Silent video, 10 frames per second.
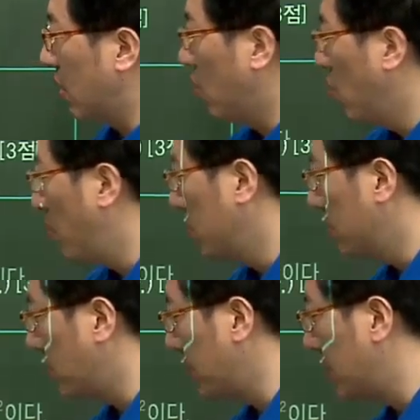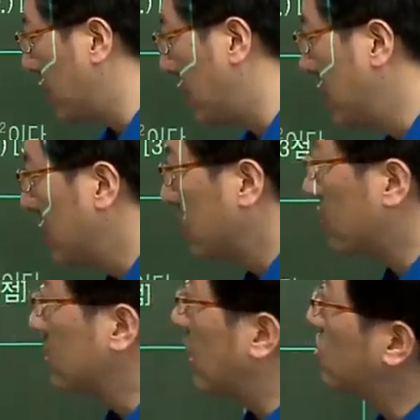네, 예, 5번이 답이 된다는
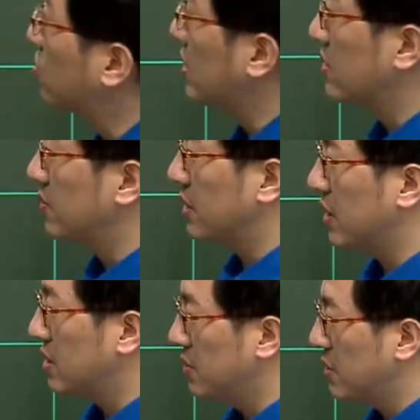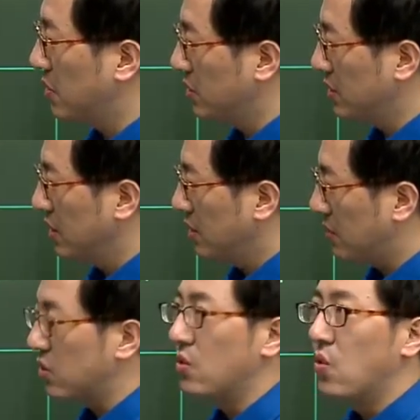것을 알 수가 있습니다. 11번은
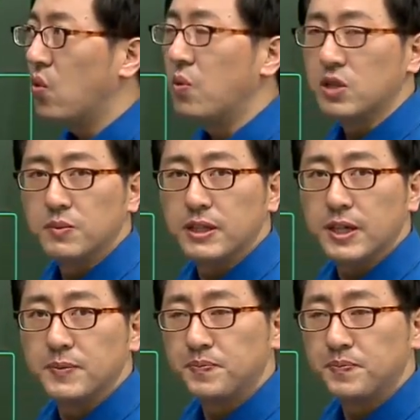바로 5번입니다.